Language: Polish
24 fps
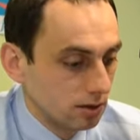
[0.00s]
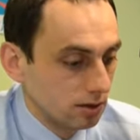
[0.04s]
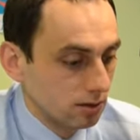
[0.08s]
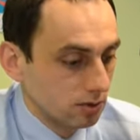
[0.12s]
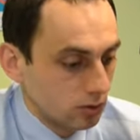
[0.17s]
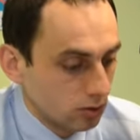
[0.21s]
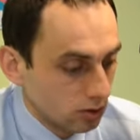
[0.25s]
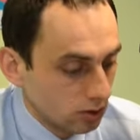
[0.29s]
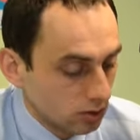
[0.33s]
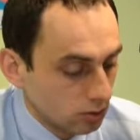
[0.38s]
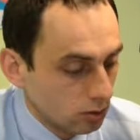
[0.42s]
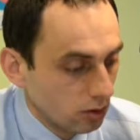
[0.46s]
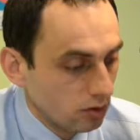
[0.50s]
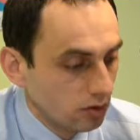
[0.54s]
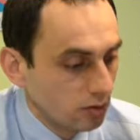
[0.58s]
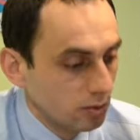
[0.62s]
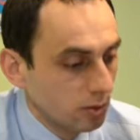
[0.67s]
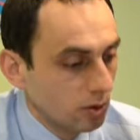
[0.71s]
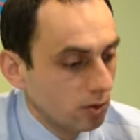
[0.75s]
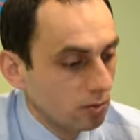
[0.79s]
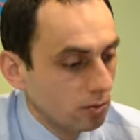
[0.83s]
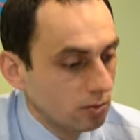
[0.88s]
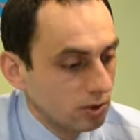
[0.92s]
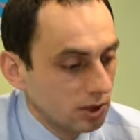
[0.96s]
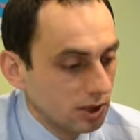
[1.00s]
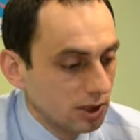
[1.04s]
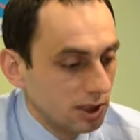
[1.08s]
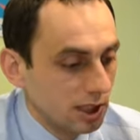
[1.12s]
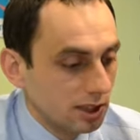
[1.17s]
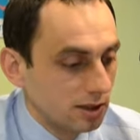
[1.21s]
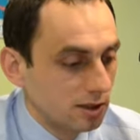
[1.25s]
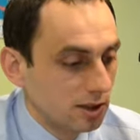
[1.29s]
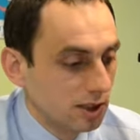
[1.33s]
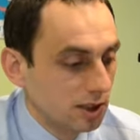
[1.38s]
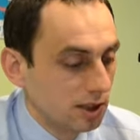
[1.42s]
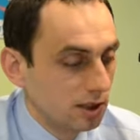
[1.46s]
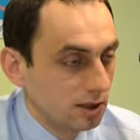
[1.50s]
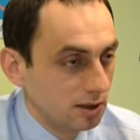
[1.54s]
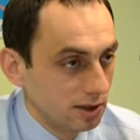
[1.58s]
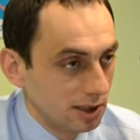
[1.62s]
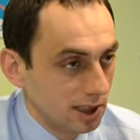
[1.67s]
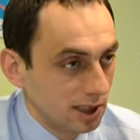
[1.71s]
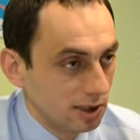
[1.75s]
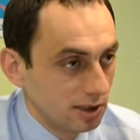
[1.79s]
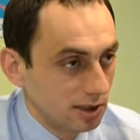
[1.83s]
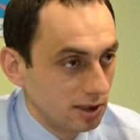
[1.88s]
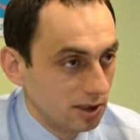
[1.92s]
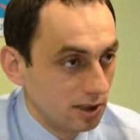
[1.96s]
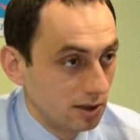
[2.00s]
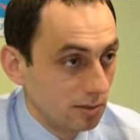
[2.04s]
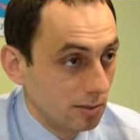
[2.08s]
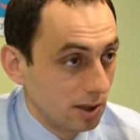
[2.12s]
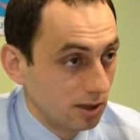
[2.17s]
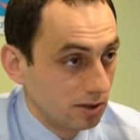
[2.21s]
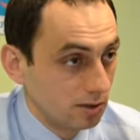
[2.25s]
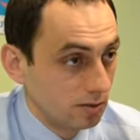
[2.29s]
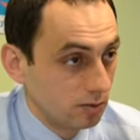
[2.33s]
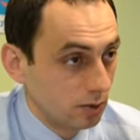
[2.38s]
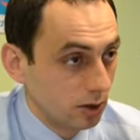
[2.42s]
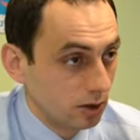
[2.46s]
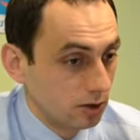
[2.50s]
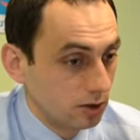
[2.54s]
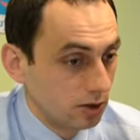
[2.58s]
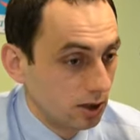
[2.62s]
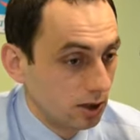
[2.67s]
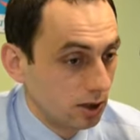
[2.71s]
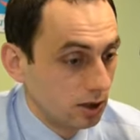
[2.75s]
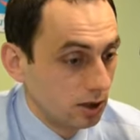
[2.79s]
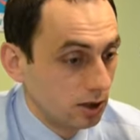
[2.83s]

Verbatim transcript: w cudzysłowie pomnik, jak te, jak te debaty właśnie.